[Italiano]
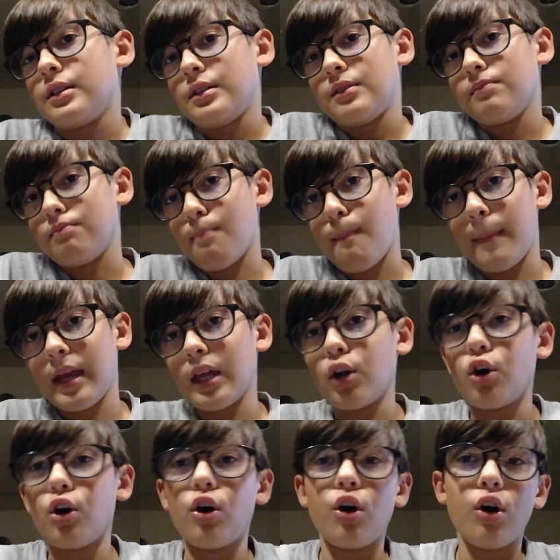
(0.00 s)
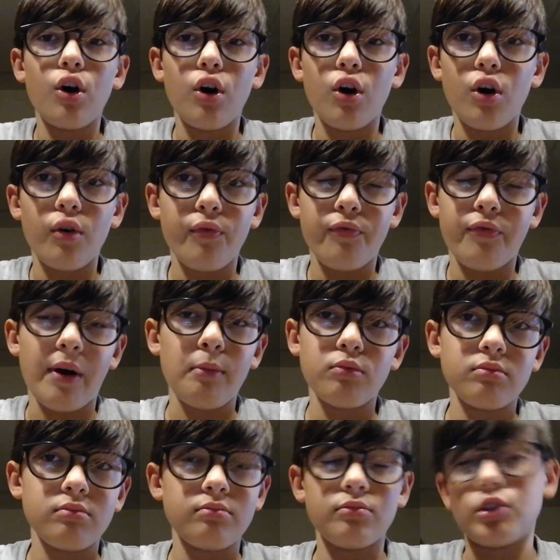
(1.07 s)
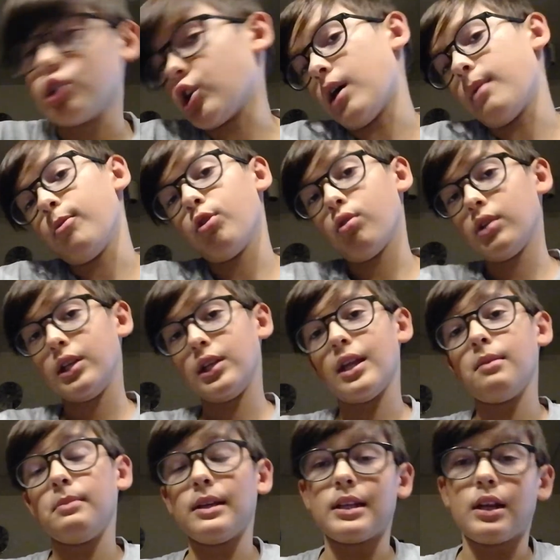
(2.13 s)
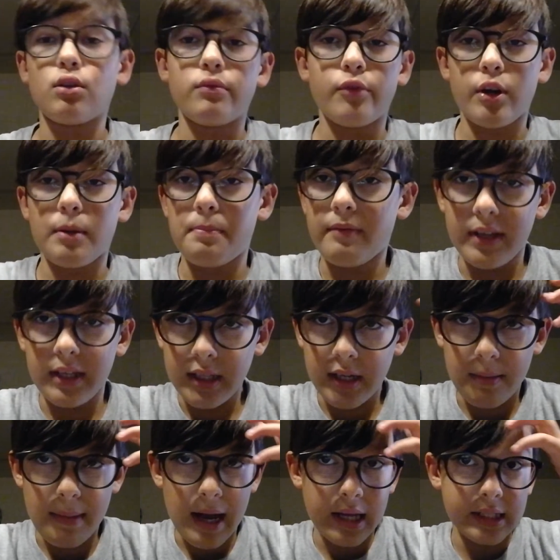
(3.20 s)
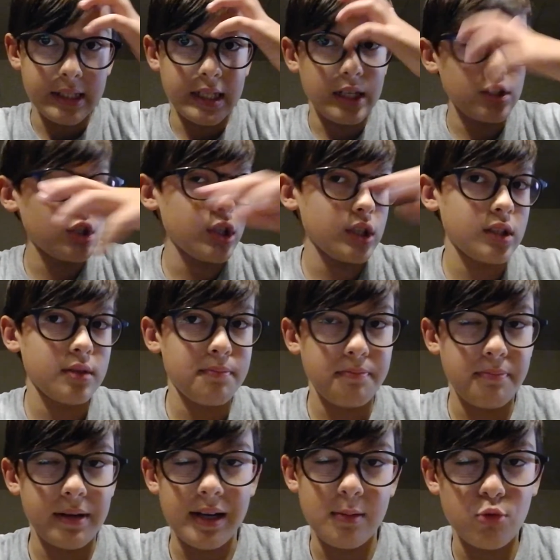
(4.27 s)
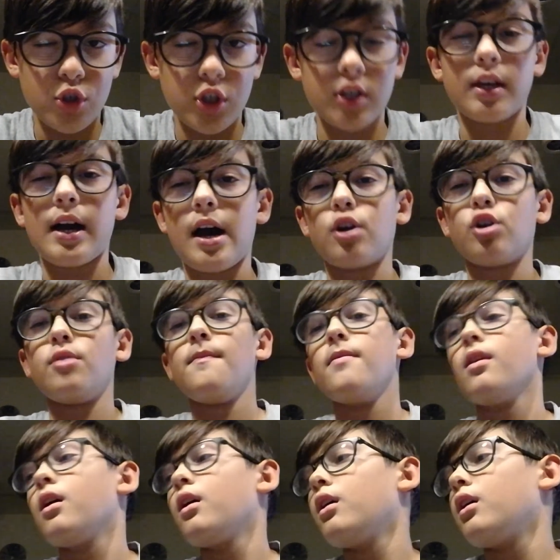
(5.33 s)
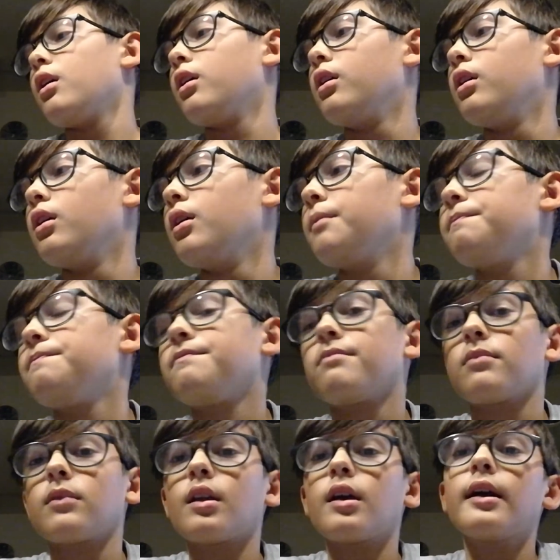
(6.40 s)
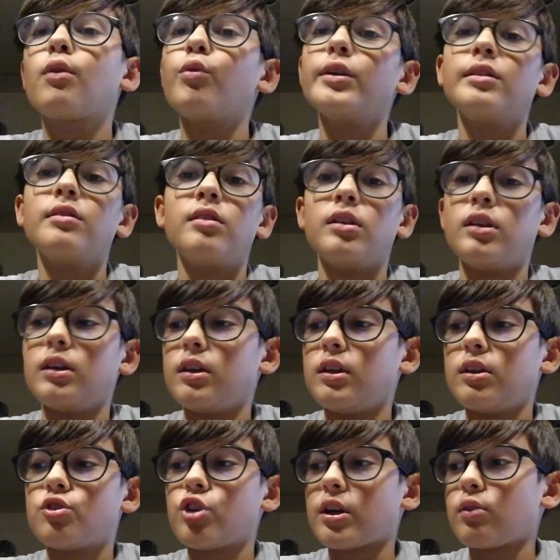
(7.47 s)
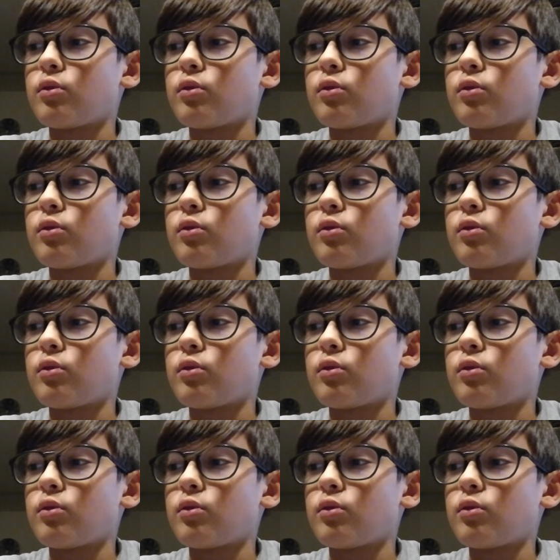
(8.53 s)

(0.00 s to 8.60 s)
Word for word: meno fam- diciamo nel Milan non vorrebbe venire mai Sanchez parliamoci chiaro ehm, e quindi cerca un